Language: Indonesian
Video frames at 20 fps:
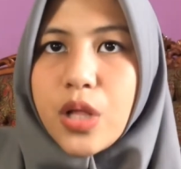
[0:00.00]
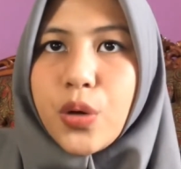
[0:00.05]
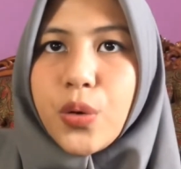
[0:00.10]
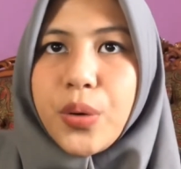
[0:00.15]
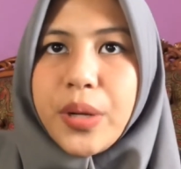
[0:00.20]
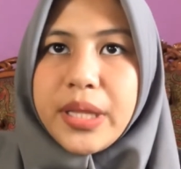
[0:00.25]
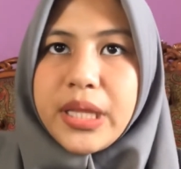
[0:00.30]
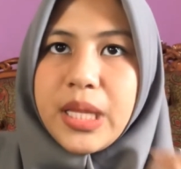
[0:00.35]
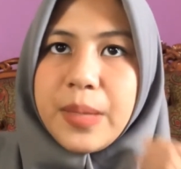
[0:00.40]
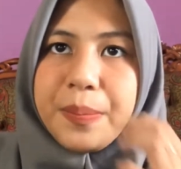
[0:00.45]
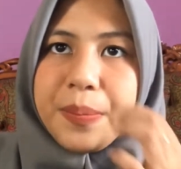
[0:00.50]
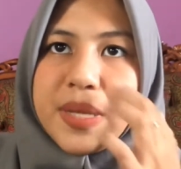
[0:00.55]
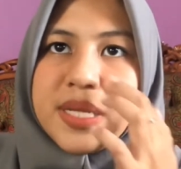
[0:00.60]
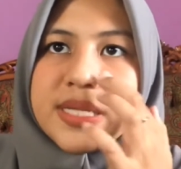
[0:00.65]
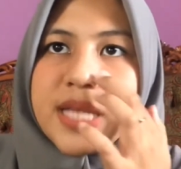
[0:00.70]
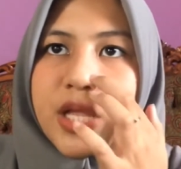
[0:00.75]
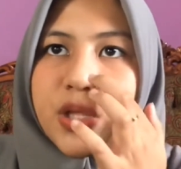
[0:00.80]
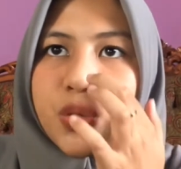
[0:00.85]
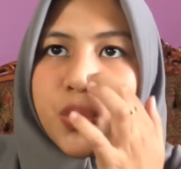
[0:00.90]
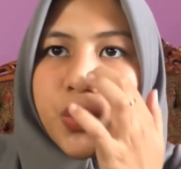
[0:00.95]
Kulit tipis
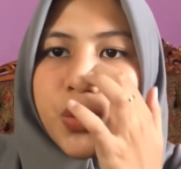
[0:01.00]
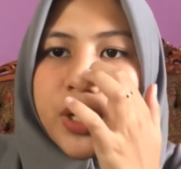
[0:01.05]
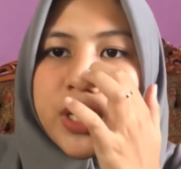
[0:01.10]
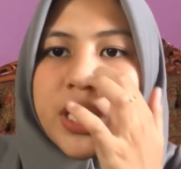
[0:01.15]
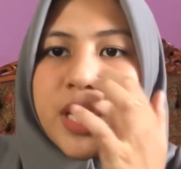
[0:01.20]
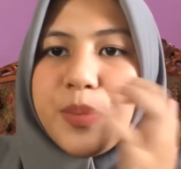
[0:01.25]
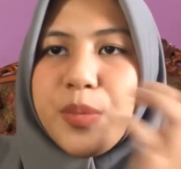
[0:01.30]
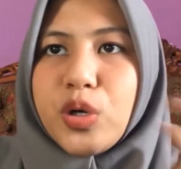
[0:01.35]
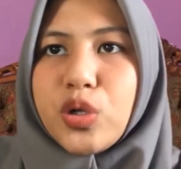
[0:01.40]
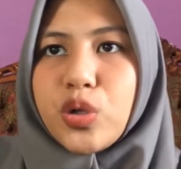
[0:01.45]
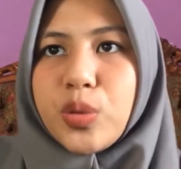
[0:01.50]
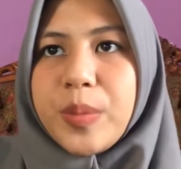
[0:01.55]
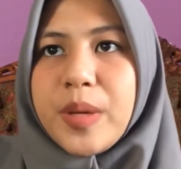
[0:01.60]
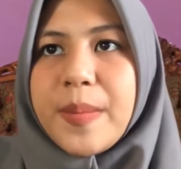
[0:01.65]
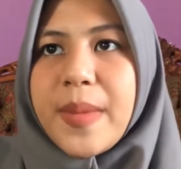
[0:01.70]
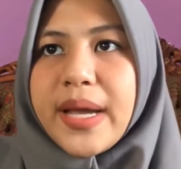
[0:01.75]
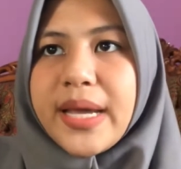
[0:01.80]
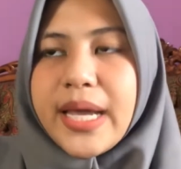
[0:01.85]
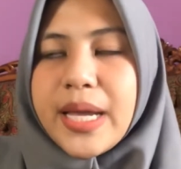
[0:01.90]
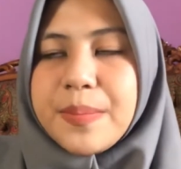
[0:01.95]
yaitu kulit yang menutupi
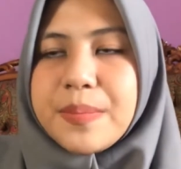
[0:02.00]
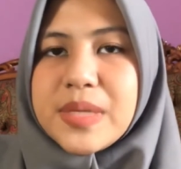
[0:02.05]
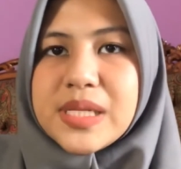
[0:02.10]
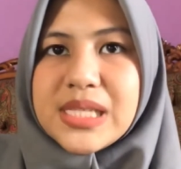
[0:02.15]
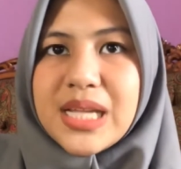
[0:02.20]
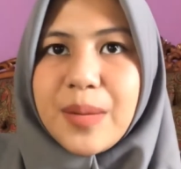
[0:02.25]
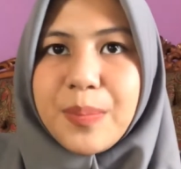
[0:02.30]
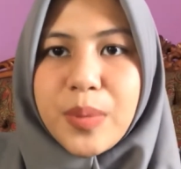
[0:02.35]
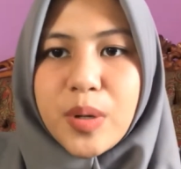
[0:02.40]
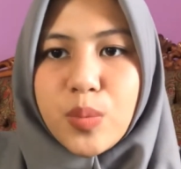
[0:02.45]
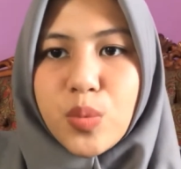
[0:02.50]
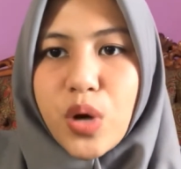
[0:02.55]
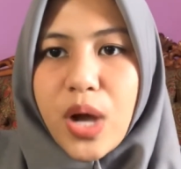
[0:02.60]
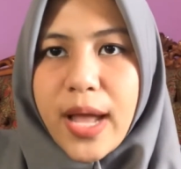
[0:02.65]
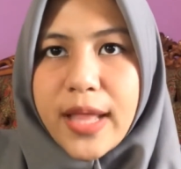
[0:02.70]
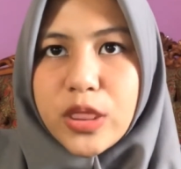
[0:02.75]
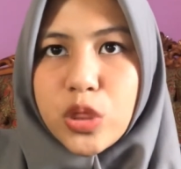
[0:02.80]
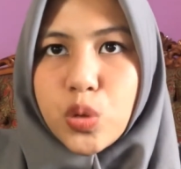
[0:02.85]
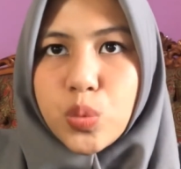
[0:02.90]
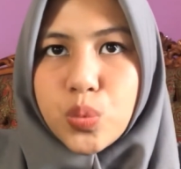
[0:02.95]
bagian besar
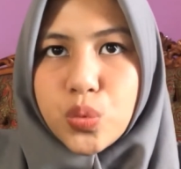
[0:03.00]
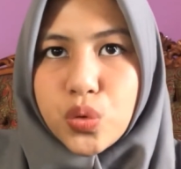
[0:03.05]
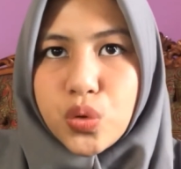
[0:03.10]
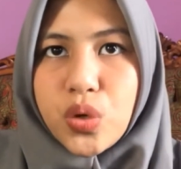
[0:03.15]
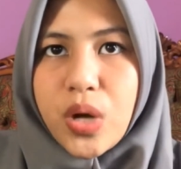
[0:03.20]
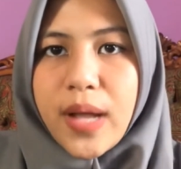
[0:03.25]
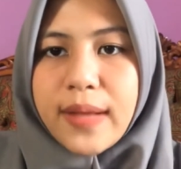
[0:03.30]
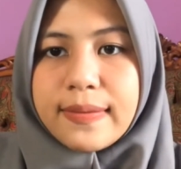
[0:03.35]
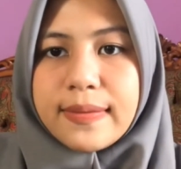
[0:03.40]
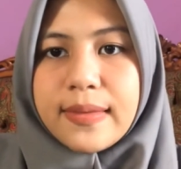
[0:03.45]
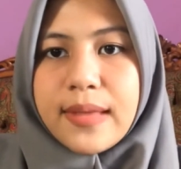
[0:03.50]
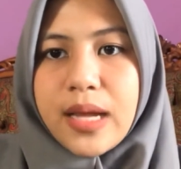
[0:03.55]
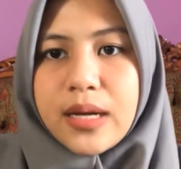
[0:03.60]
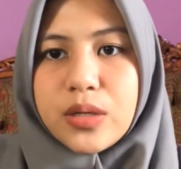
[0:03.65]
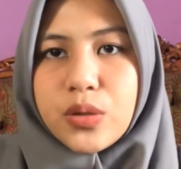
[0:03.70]
permukaan tubuh dan